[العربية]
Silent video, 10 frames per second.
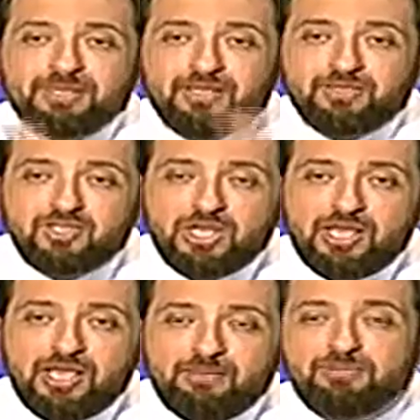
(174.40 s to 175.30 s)
ما تغطيش
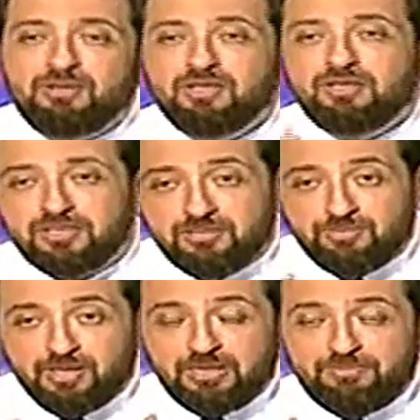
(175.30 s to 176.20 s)
عليا يا ماما
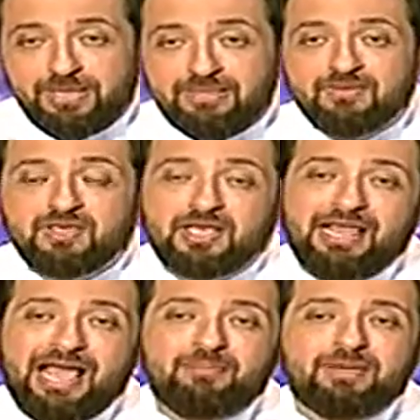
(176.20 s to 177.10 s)
دي البنت
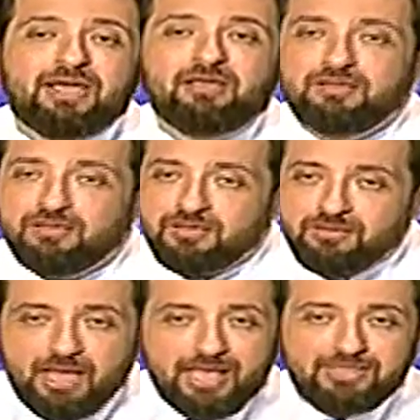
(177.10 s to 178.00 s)
حما
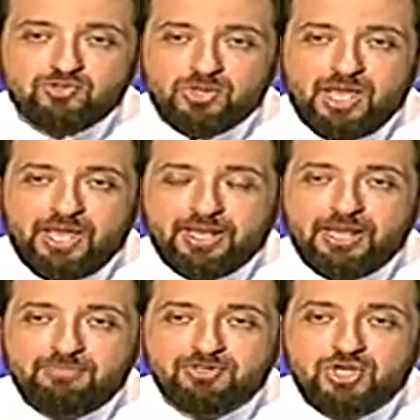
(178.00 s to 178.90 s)
حدث ولا حرج
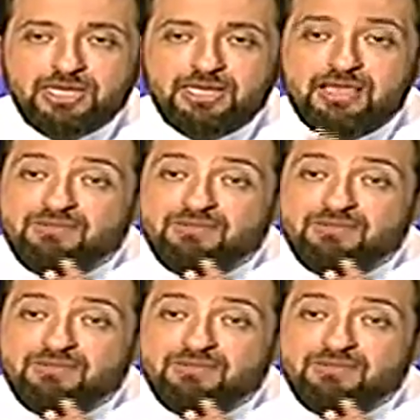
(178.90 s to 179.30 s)
على المشاكل